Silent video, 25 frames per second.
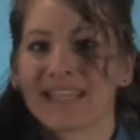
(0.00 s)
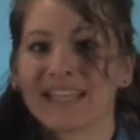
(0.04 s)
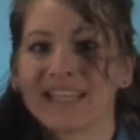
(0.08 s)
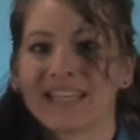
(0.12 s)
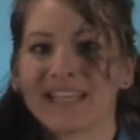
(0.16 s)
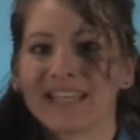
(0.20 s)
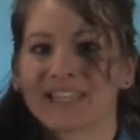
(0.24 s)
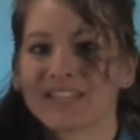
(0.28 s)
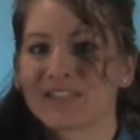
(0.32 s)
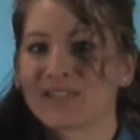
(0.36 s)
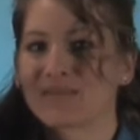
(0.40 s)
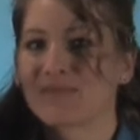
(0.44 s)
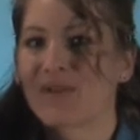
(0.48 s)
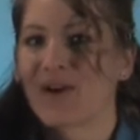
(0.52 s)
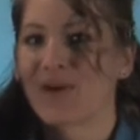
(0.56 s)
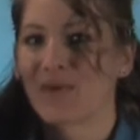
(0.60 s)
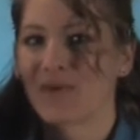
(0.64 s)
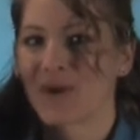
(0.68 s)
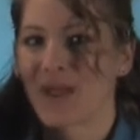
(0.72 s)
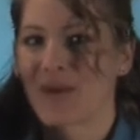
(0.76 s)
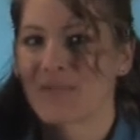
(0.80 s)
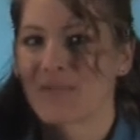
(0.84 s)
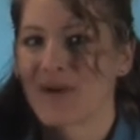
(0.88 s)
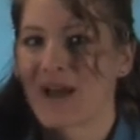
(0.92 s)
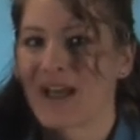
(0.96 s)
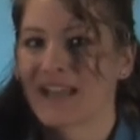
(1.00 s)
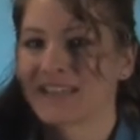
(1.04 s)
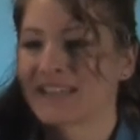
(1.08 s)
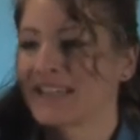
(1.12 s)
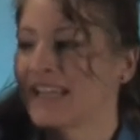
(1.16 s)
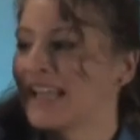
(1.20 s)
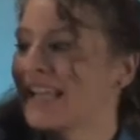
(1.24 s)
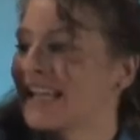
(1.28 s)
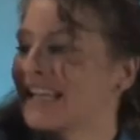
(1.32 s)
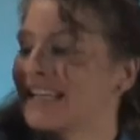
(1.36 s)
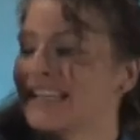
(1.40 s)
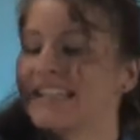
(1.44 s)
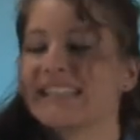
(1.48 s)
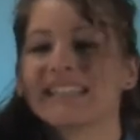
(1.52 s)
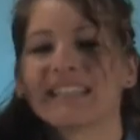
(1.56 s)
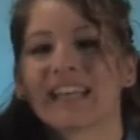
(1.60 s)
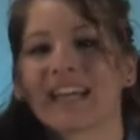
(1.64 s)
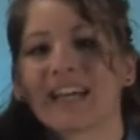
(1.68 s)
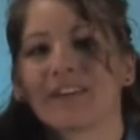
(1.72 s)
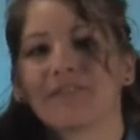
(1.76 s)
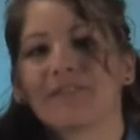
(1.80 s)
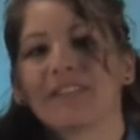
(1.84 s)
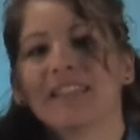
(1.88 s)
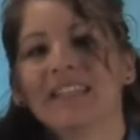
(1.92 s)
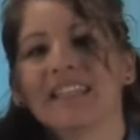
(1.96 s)
Kinderzimmer oder Bad, diese
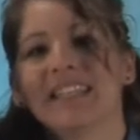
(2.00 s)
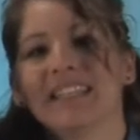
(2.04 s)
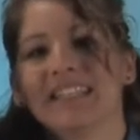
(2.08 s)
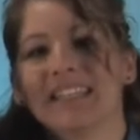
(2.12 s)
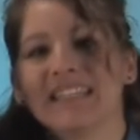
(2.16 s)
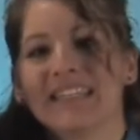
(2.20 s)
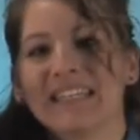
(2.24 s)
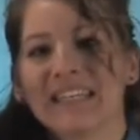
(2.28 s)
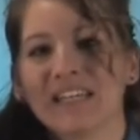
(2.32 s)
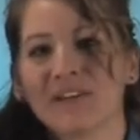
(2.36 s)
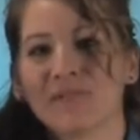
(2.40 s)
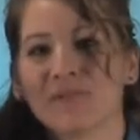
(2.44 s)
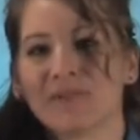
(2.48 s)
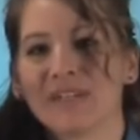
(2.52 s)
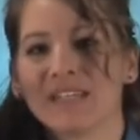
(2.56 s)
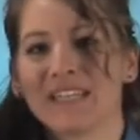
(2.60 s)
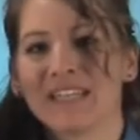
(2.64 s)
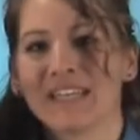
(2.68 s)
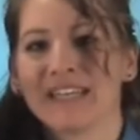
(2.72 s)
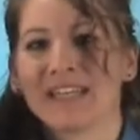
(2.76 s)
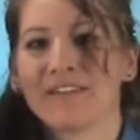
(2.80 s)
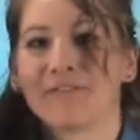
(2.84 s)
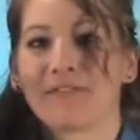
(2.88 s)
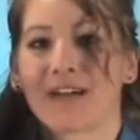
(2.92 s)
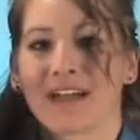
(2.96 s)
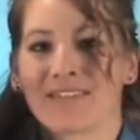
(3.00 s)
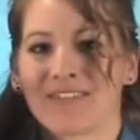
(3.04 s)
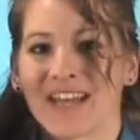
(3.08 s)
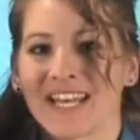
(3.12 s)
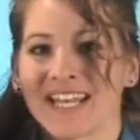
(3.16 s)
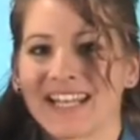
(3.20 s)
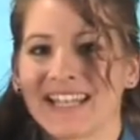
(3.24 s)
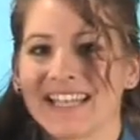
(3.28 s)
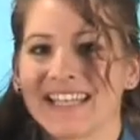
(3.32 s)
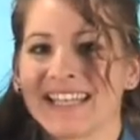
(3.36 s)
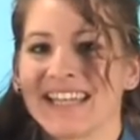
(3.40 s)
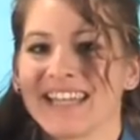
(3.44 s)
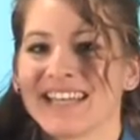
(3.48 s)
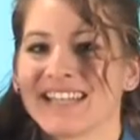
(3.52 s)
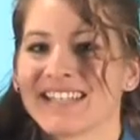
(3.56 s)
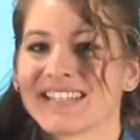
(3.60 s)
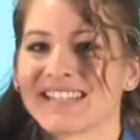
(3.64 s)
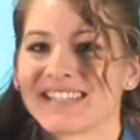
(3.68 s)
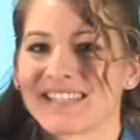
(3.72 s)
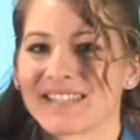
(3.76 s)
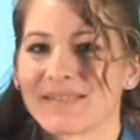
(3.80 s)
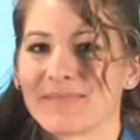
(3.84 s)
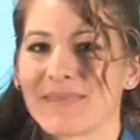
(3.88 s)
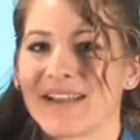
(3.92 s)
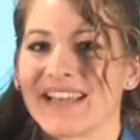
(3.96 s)
raffinierte Dekoidee verwandelt
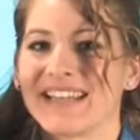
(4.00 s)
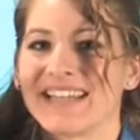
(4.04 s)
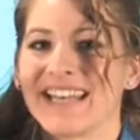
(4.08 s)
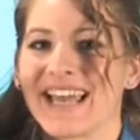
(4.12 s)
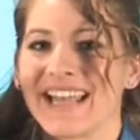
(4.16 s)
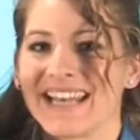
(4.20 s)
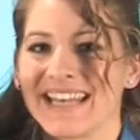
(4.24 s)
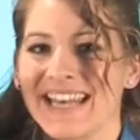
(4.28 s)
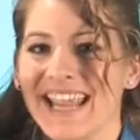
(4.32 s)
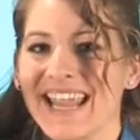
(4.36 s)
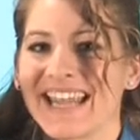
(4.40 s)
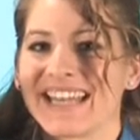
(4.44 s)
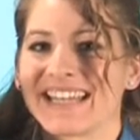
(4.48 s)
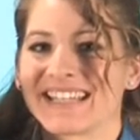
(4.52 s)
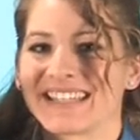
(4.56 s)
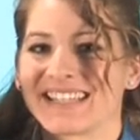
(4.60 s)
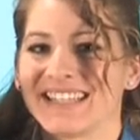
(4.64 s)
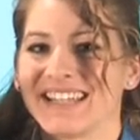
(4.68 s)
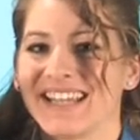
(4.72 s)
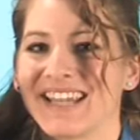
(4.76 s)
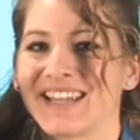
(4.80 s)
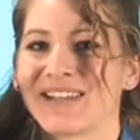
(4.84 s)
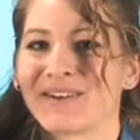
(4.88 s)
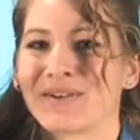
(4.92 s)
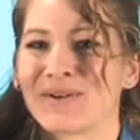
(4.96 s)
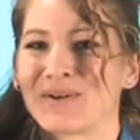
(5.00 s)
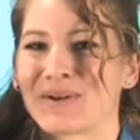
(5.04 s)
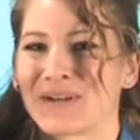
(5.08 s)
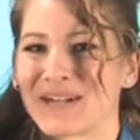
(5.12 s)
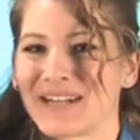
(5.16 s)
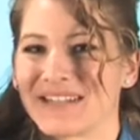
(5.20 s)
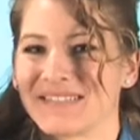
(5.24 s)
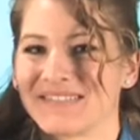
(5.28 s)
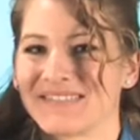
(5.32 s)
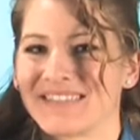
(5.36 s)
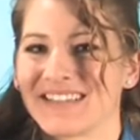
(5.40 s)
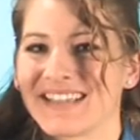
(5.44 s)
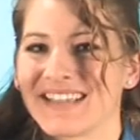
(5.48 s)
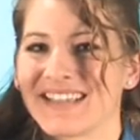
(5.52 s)
jedes Zimmer in einen echten Hingucker.